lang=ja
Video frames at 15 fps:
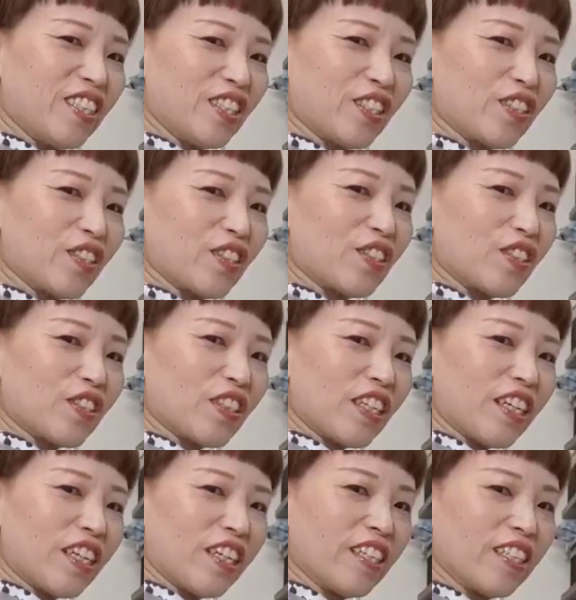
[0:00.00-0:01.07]
ちょっと
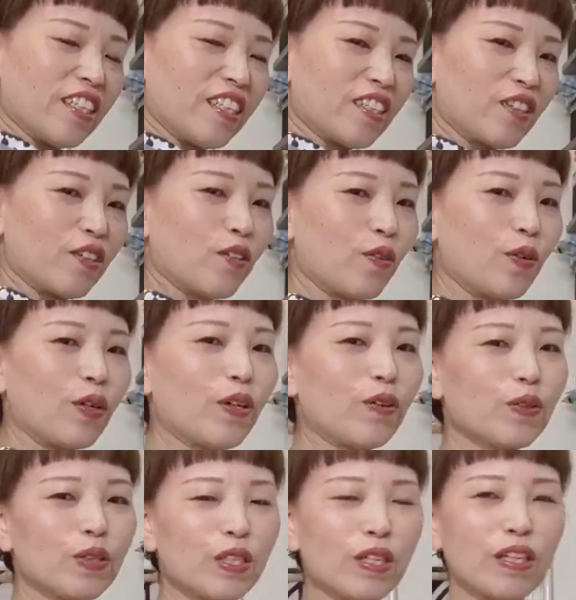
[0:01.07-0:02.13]
ねこれ
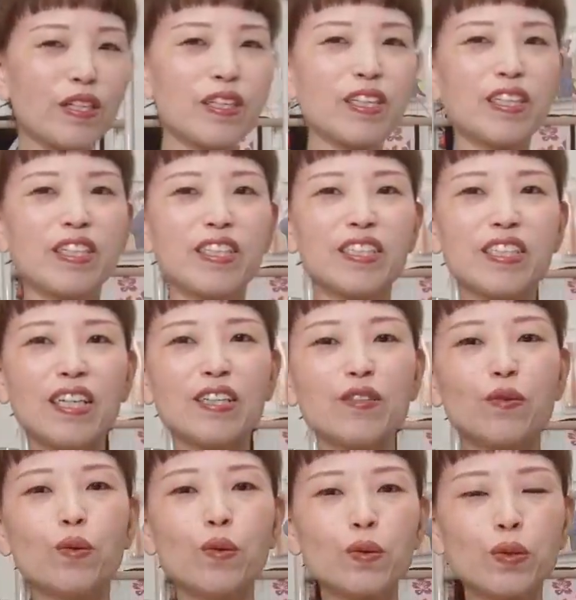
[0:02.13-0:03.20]
をせあ
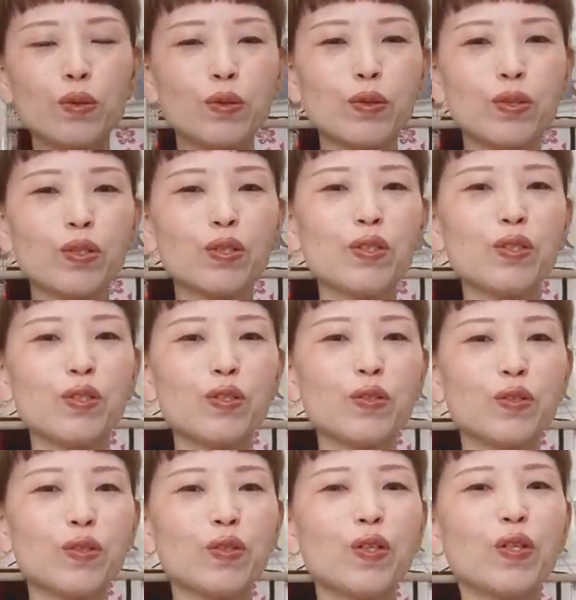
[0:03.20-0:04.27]
の細くする
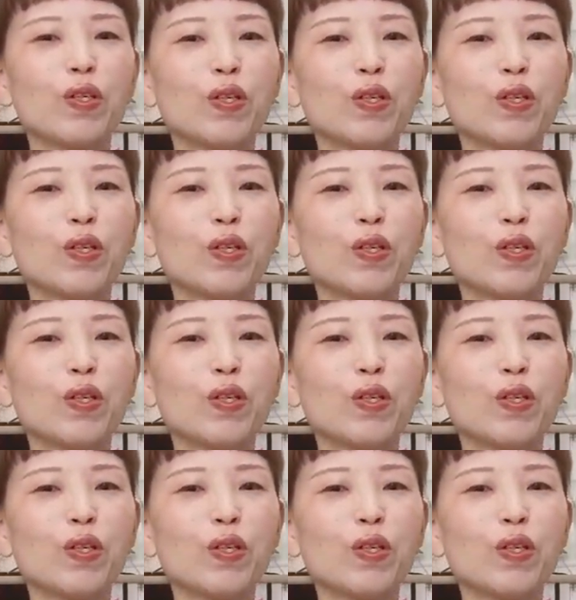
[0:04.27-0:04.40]
と